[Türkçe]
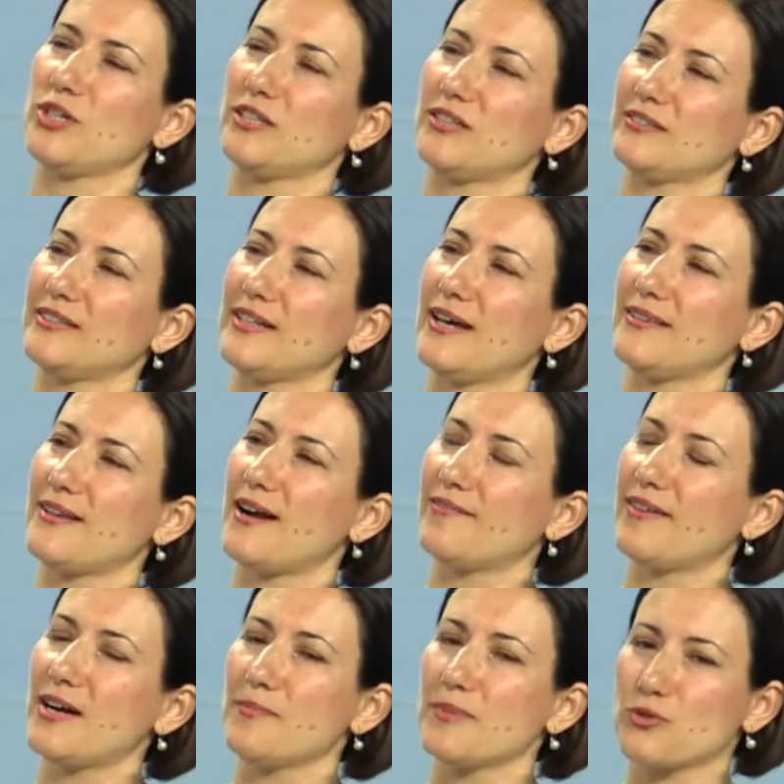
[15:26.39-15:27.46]
şeydir diyenler
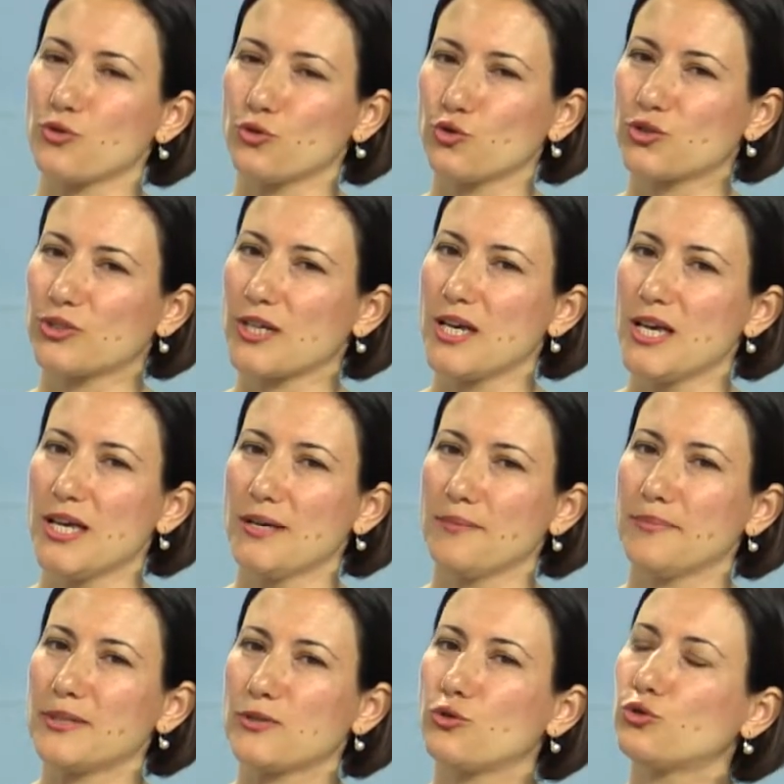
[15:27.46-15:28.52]
var ama sonuçta
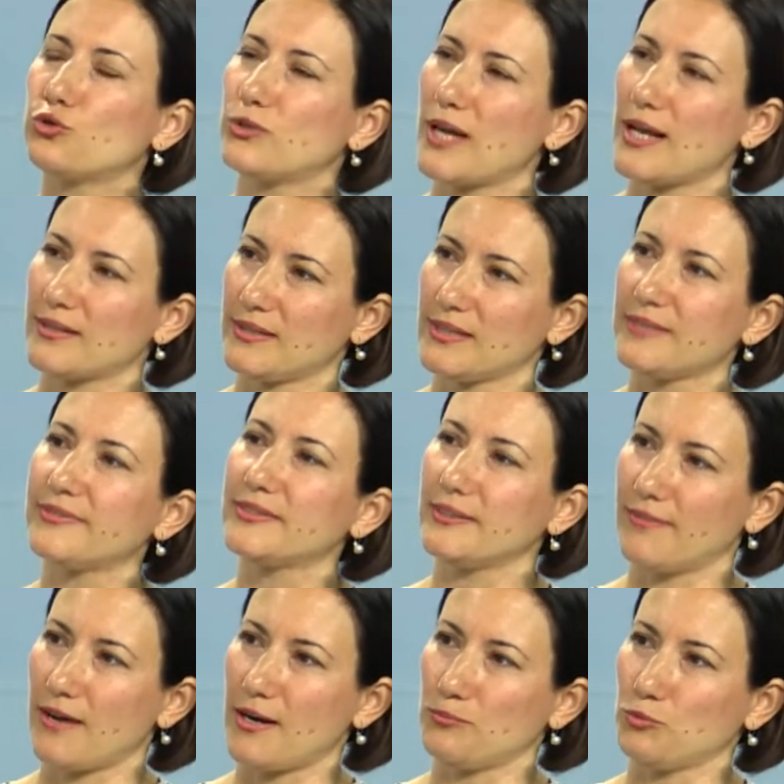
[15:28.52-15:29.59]
bir kültürel tarafı
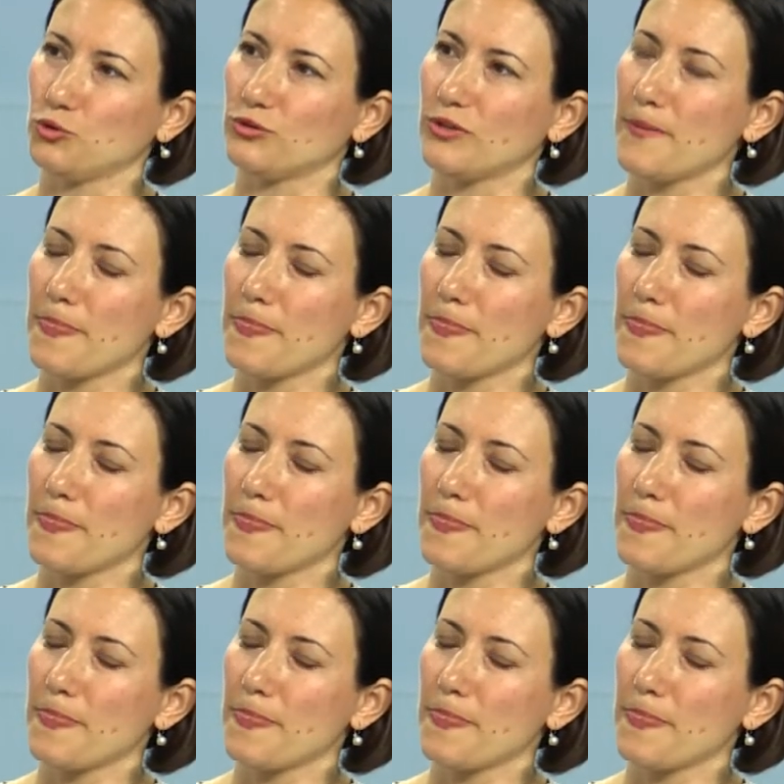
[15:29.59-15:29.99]
da var bunun.